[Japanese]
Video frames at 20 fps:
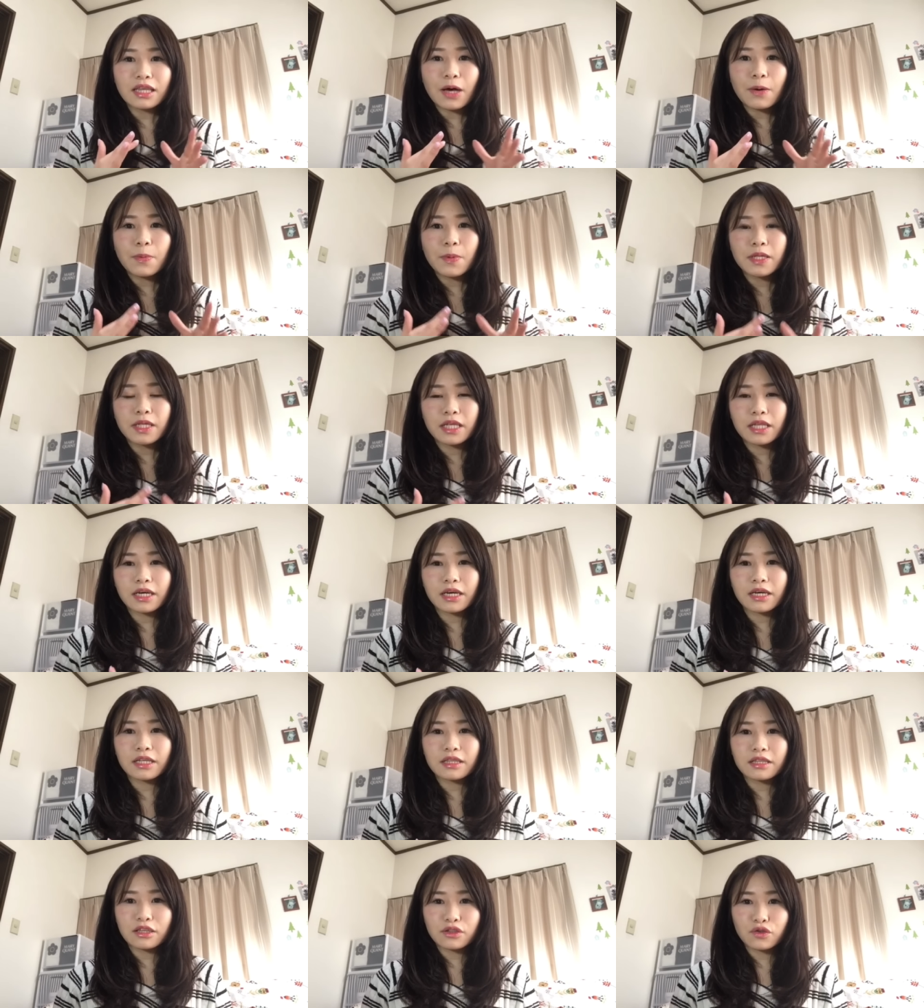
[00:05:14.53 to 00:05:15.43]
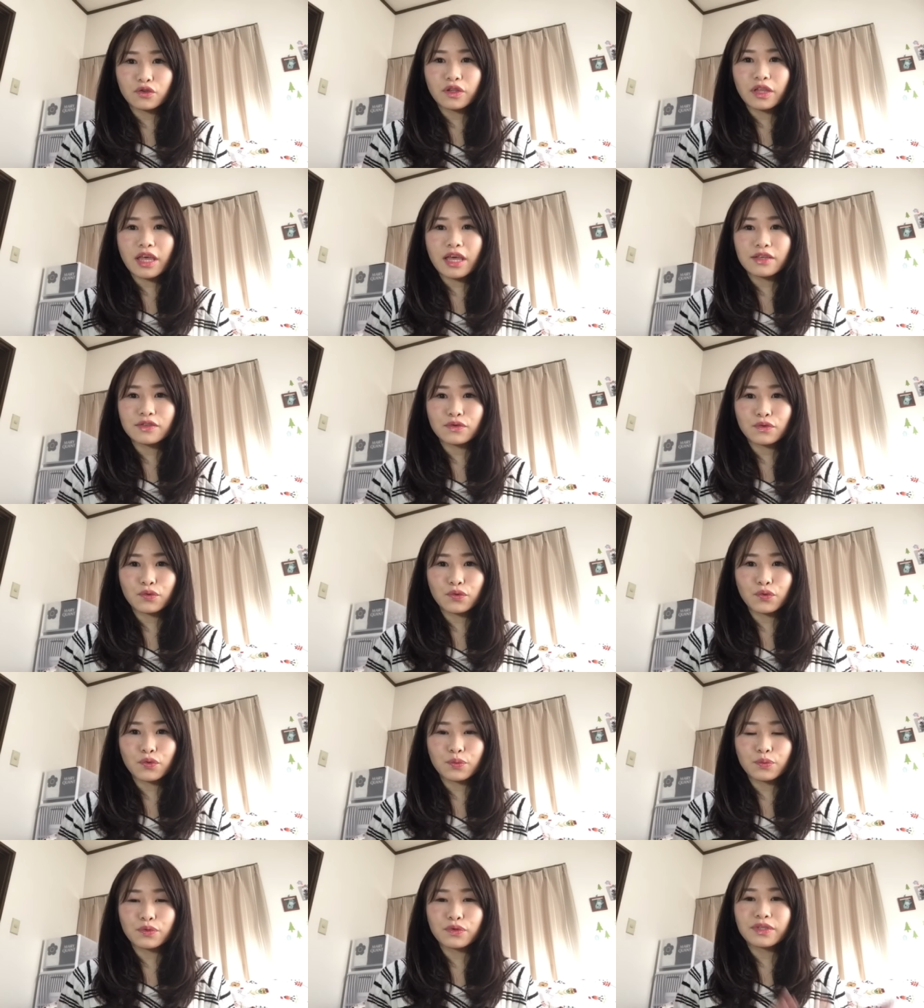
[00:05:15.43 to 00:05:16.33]
食べてなかったのでそ
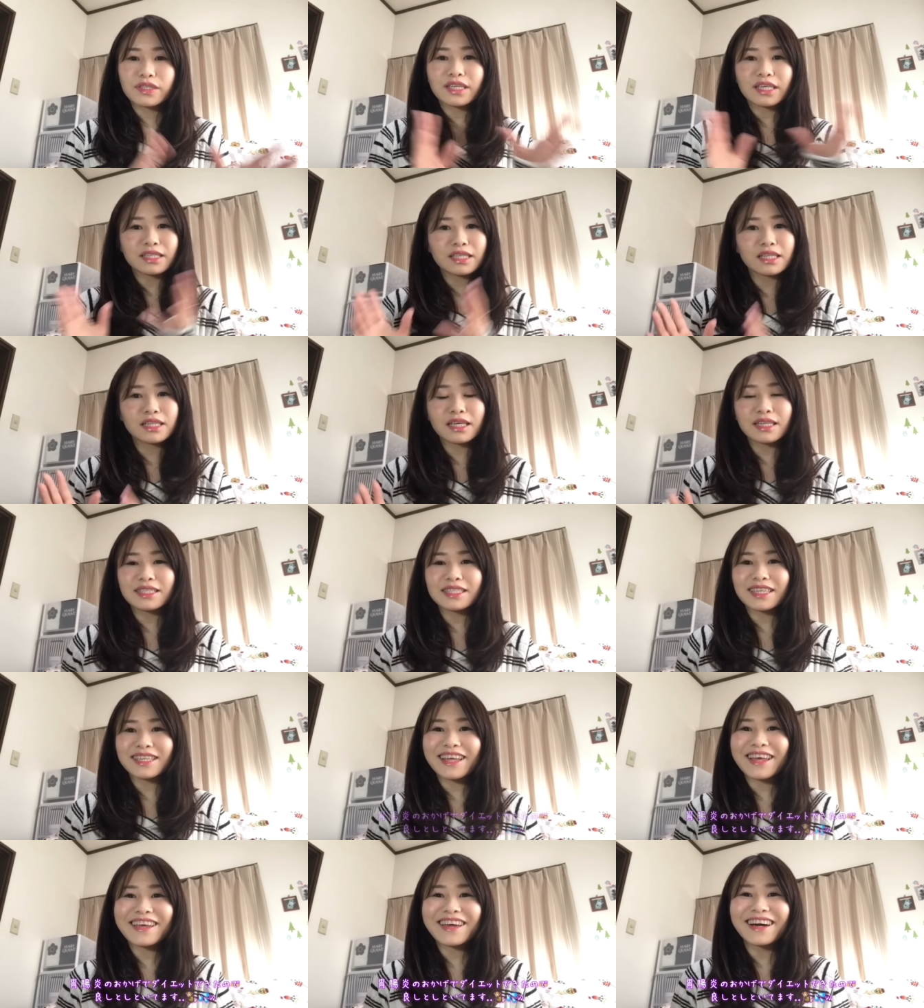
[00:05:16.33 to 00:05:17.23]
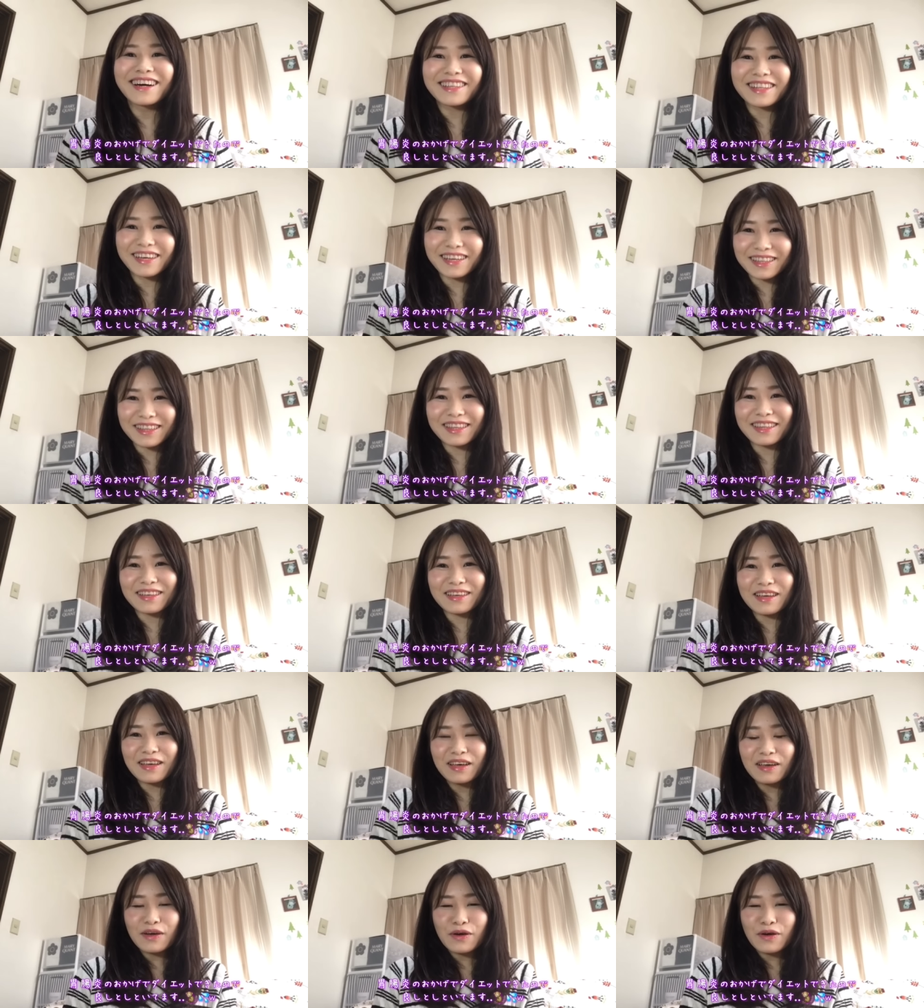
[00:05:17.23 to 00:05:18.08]
の分痩せたんじゃないかなって